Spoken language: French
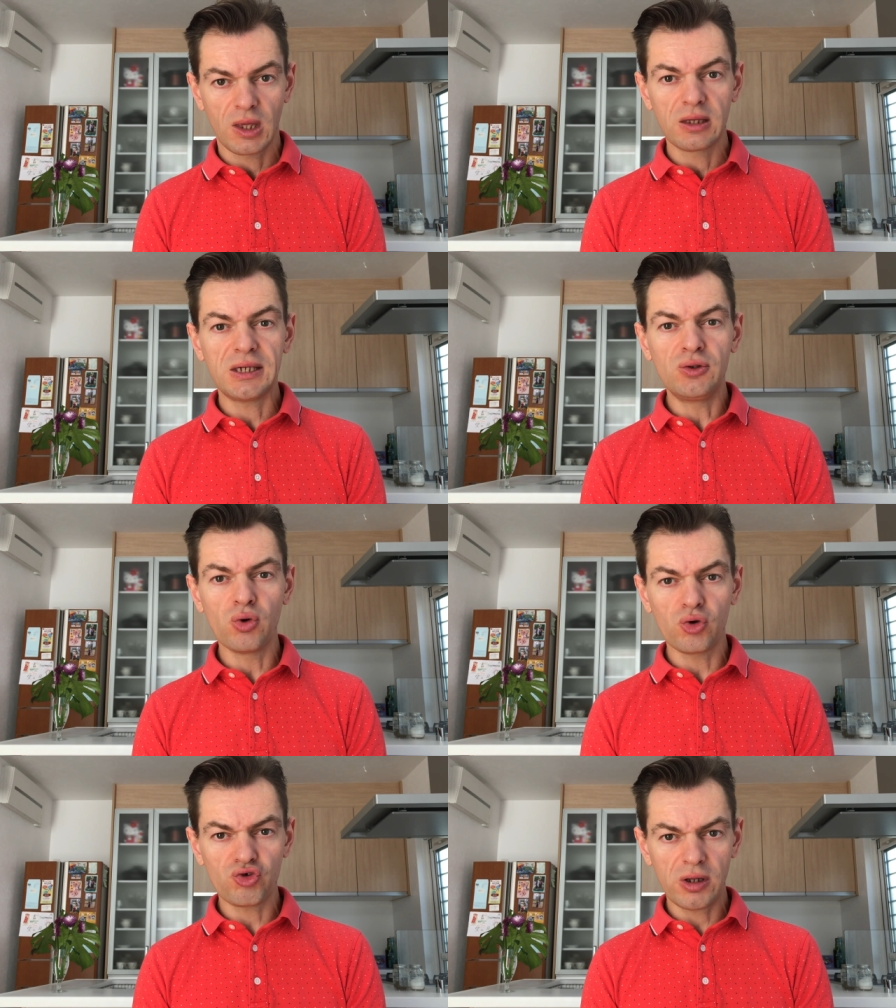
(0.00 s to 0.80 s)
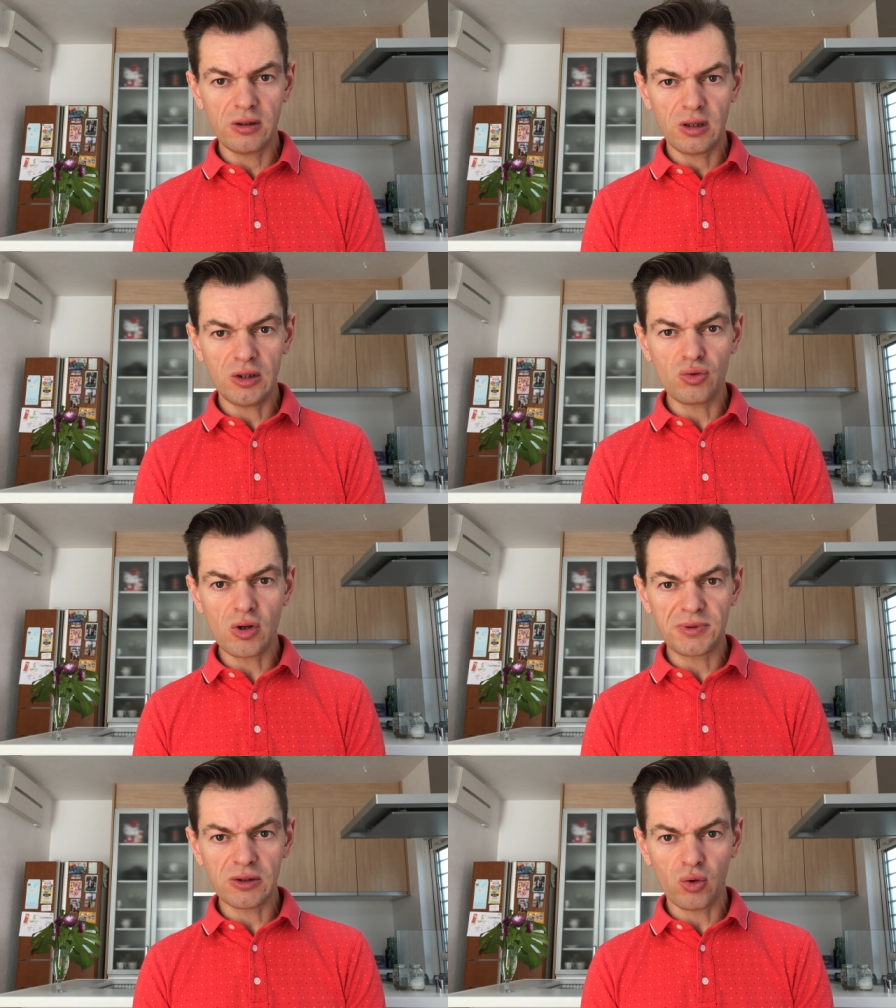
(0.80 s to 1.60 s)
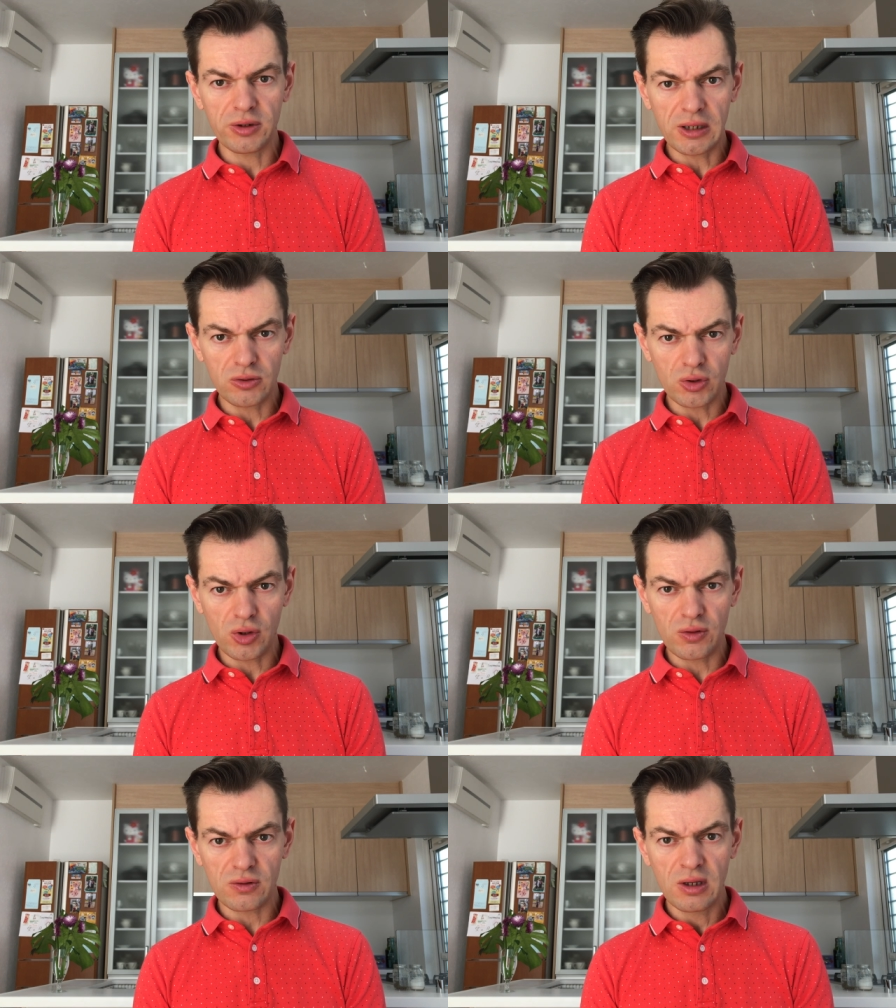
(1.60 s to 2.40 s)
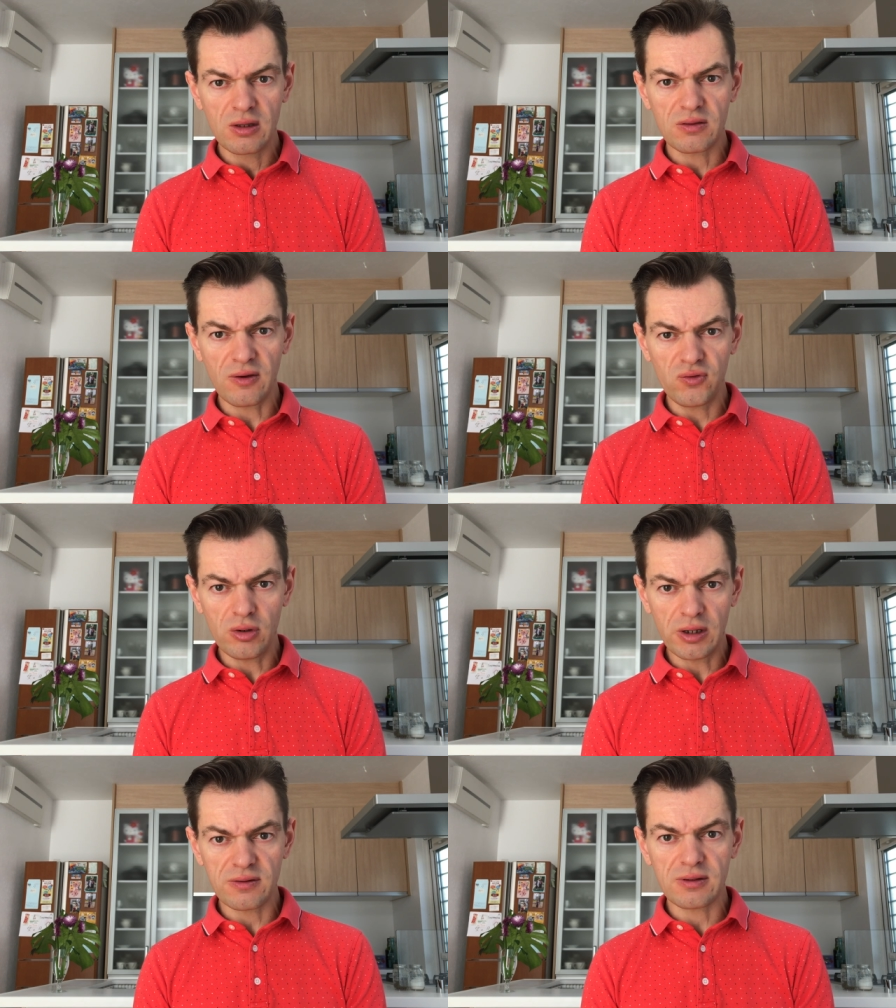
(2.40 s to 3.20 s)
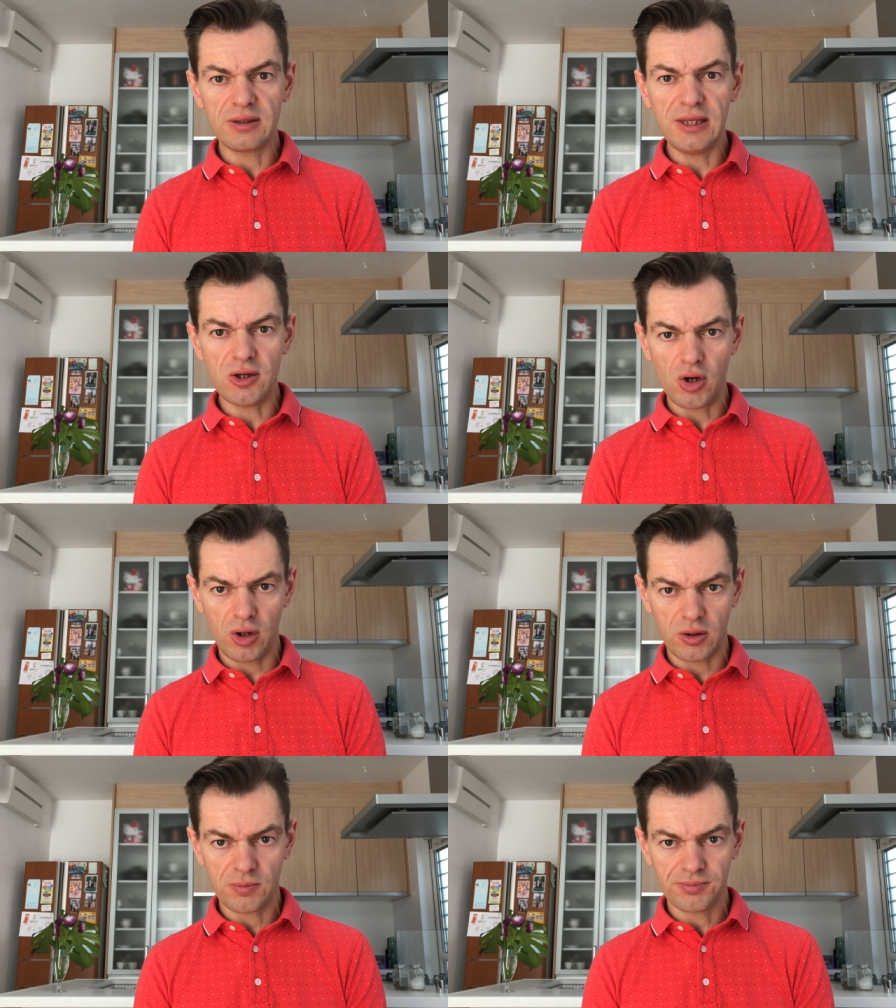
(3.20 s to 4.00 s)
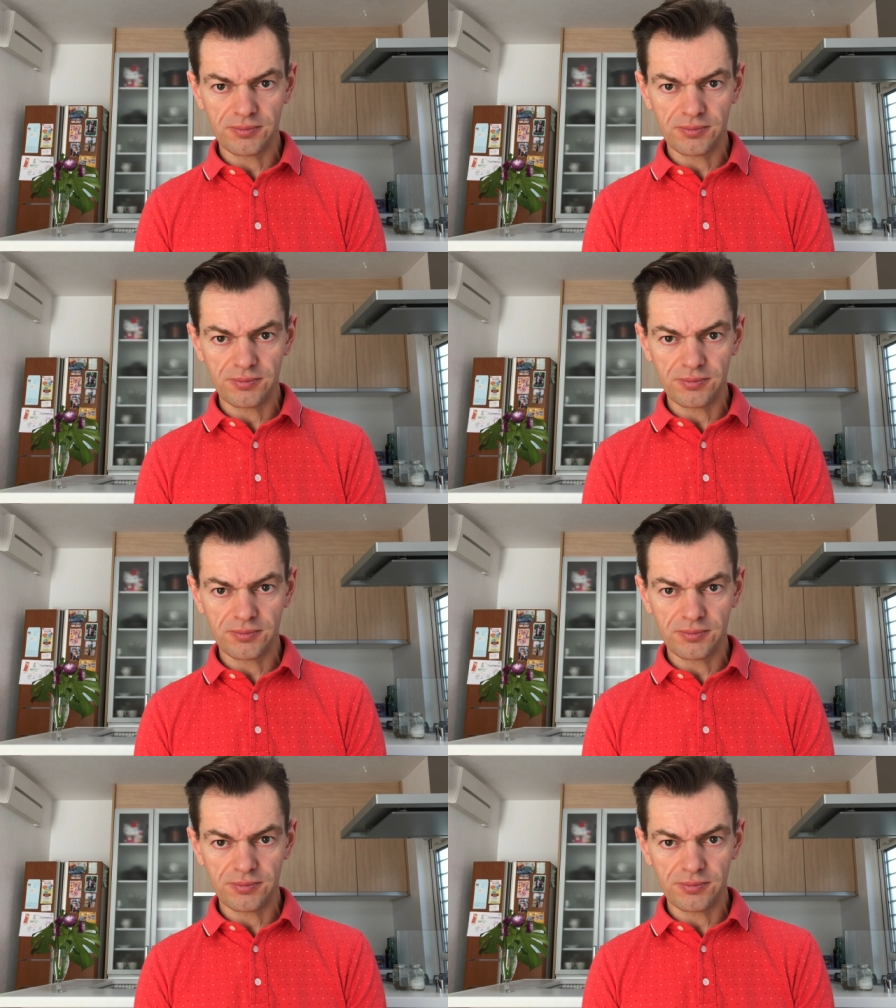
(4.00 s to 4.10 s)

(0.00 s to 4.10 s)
Qu'ils nous rejoignent et nous obtiendrons gain de cause sans violence ni heurts.